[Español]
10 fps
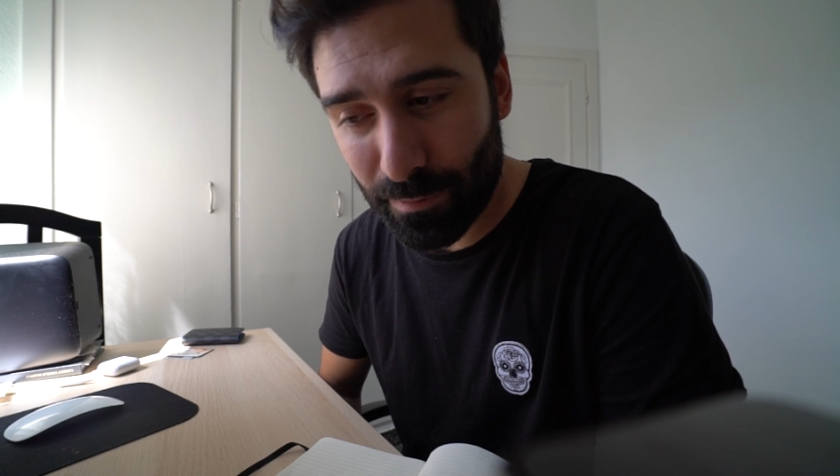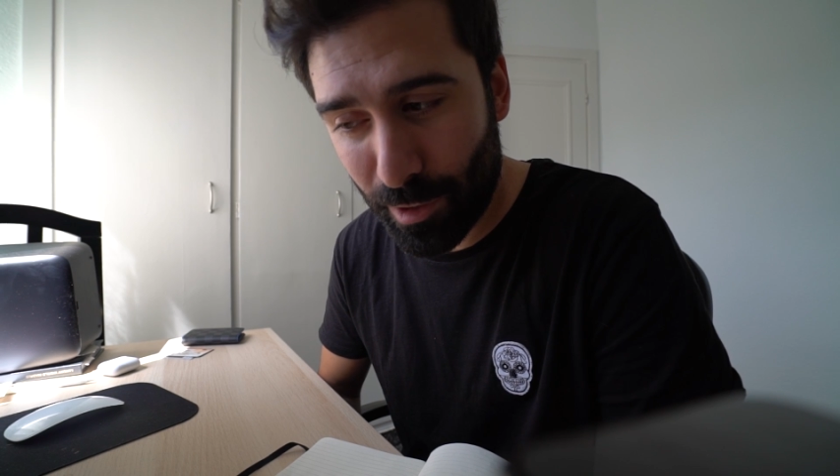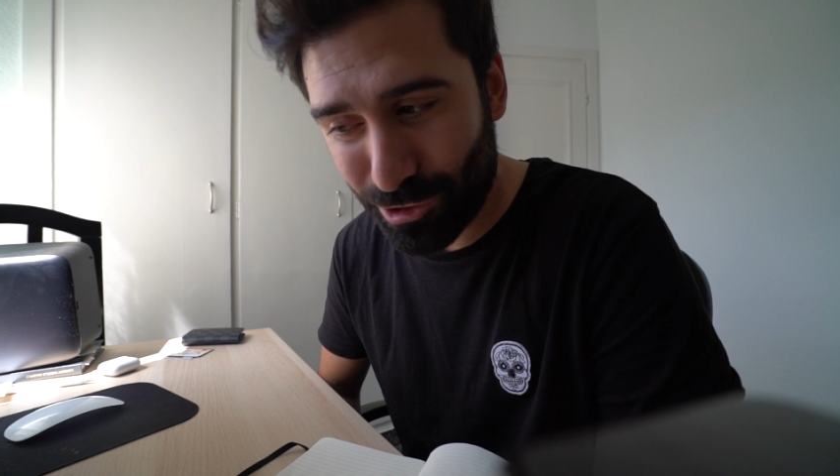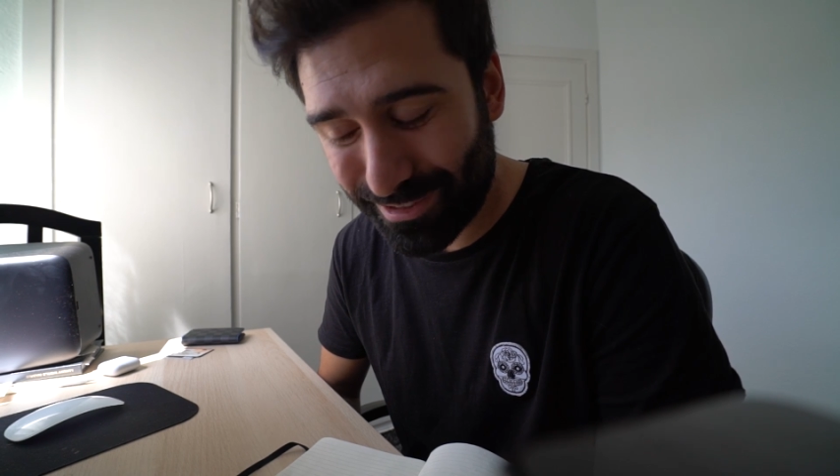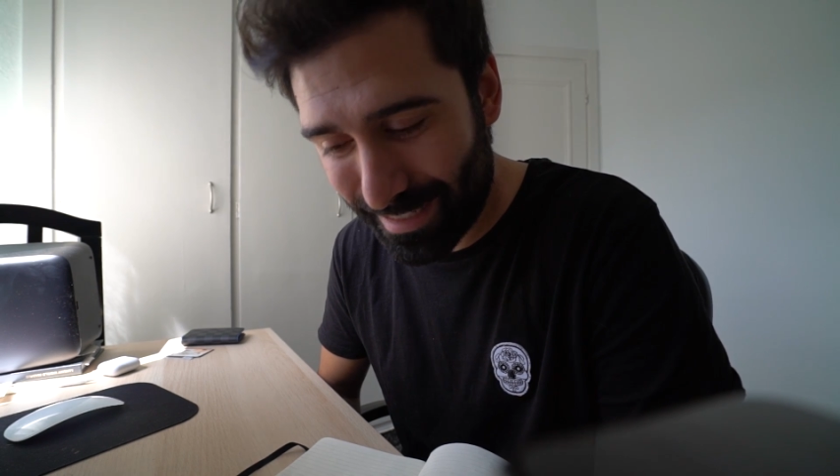
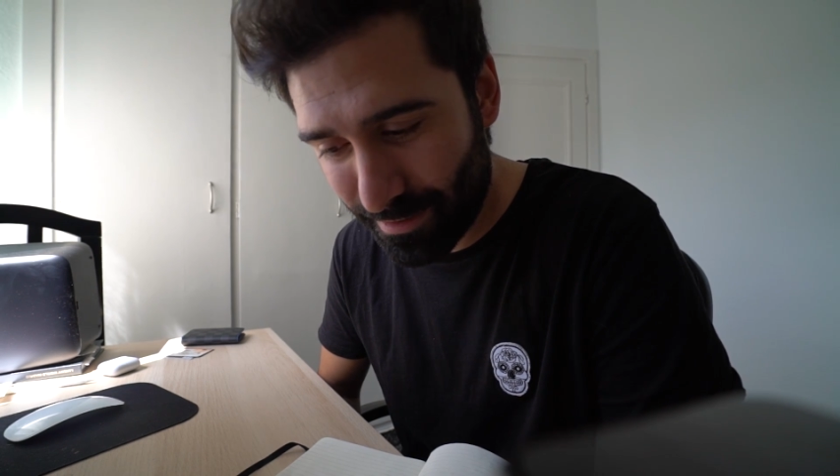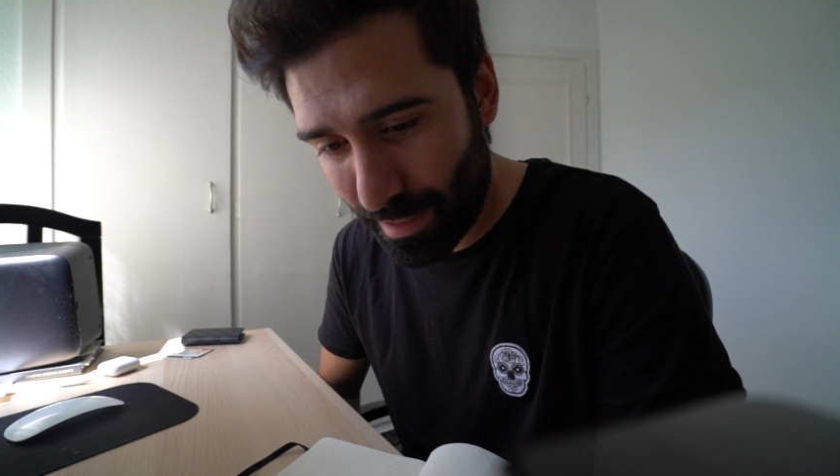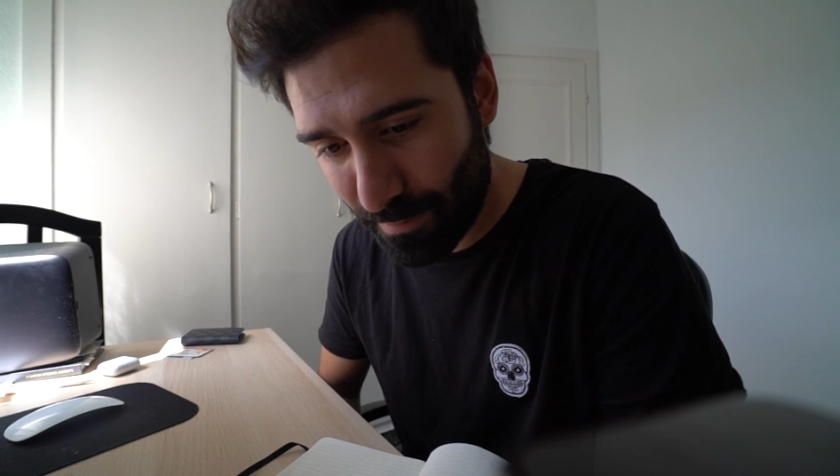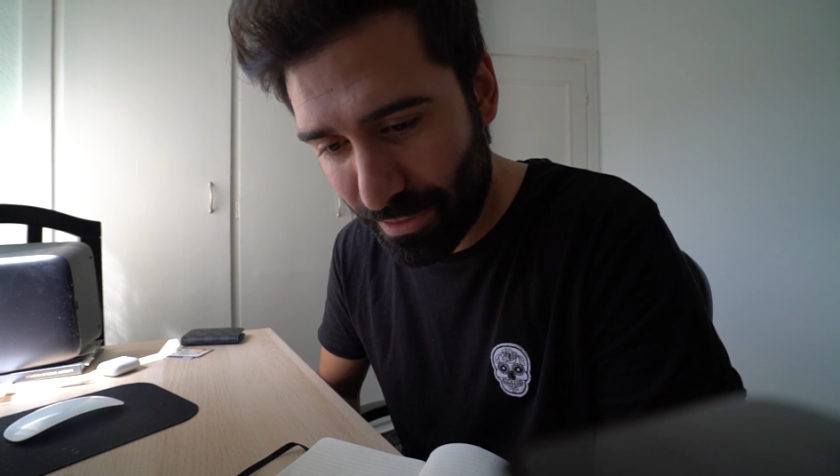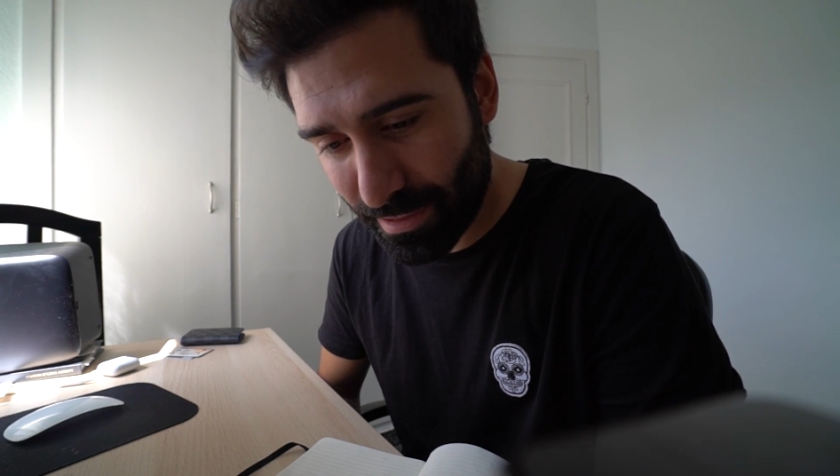manos 30
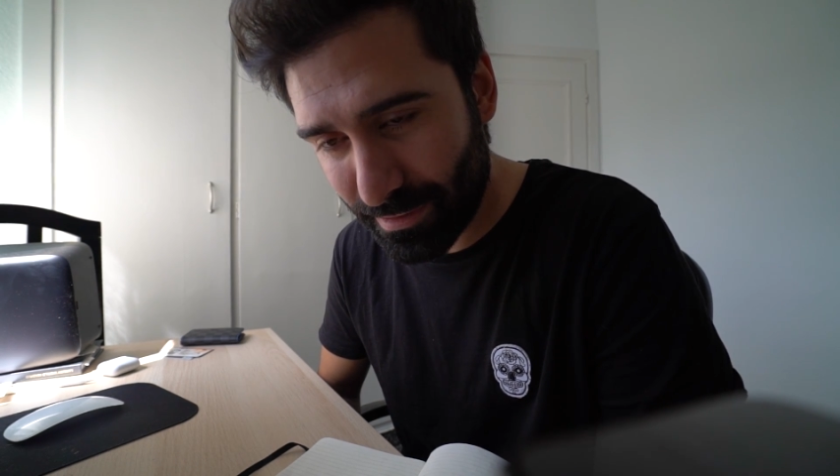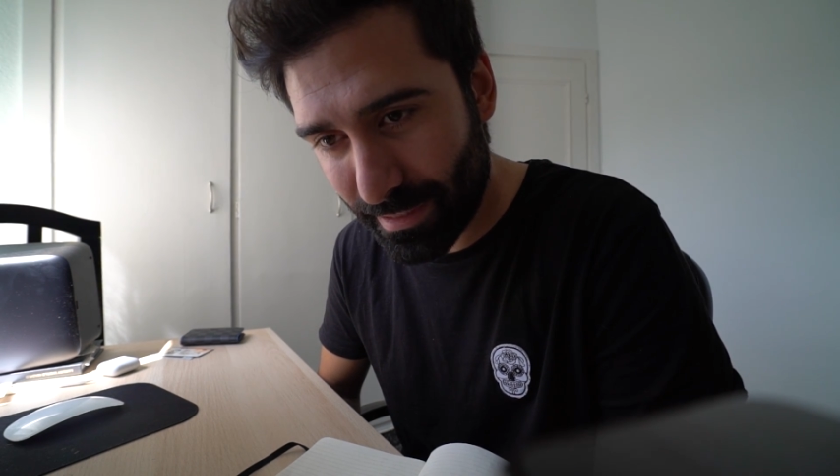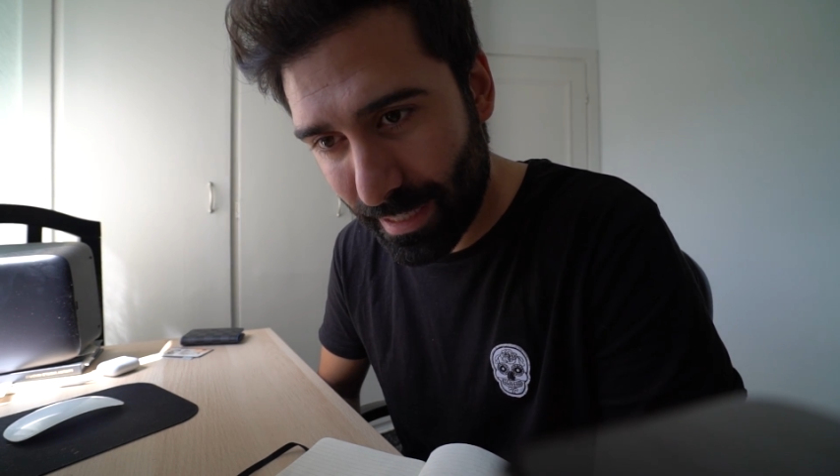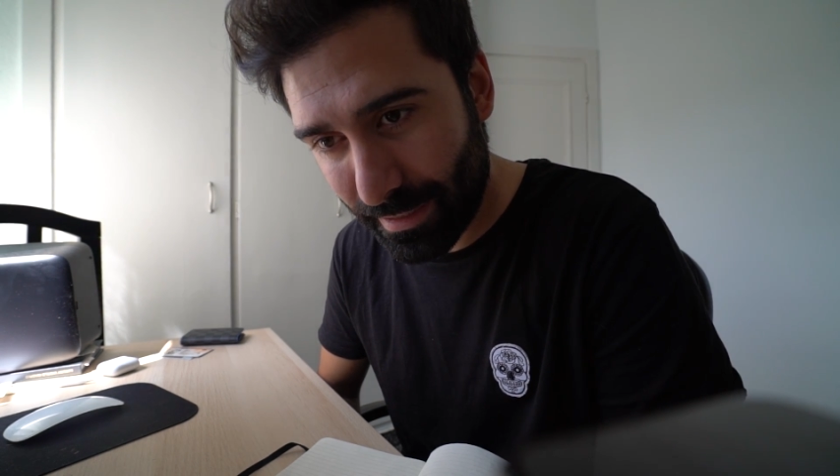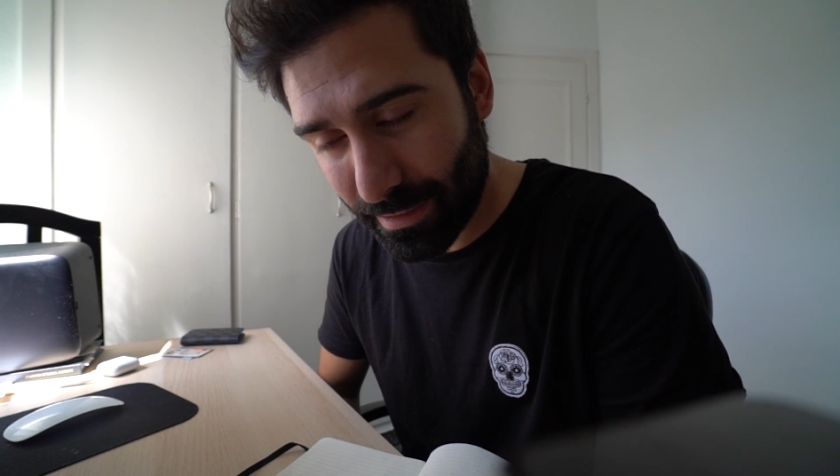veces
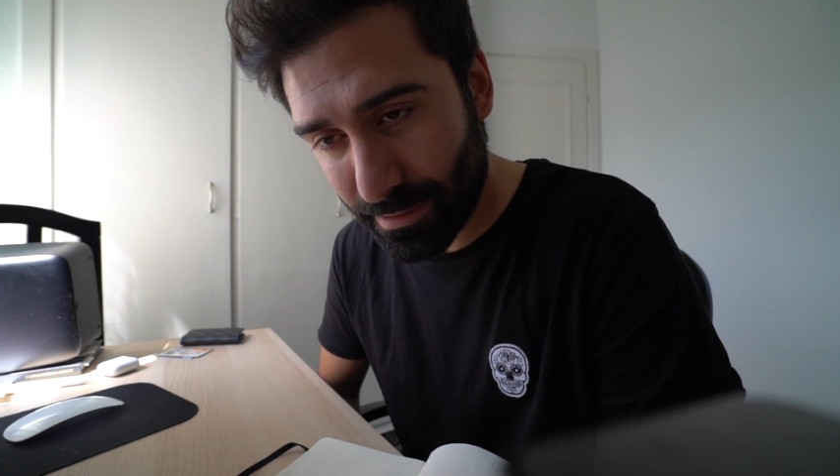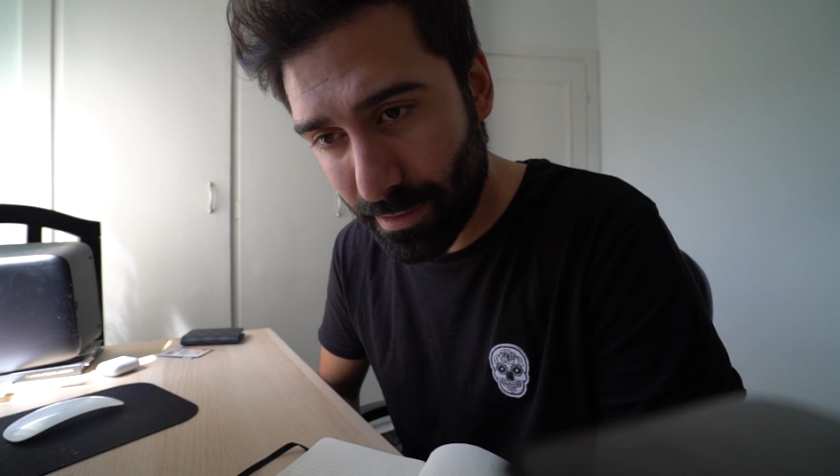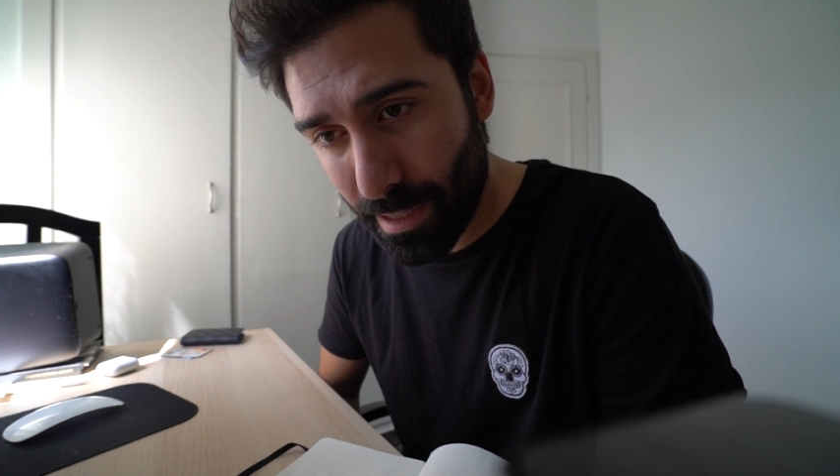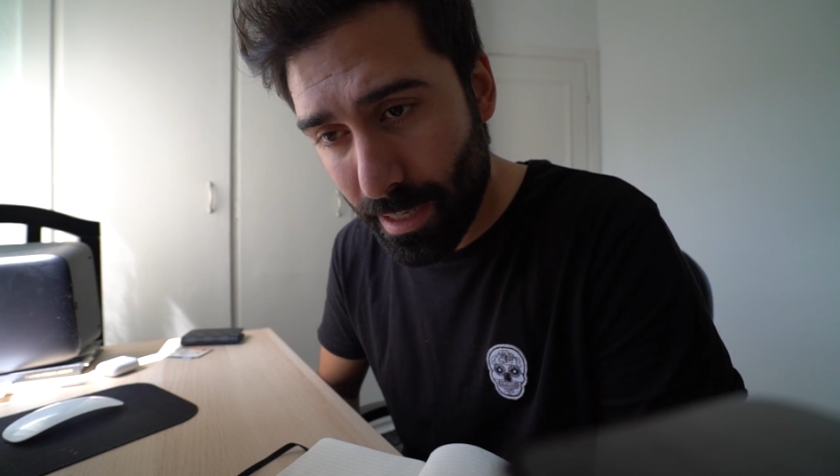diarias.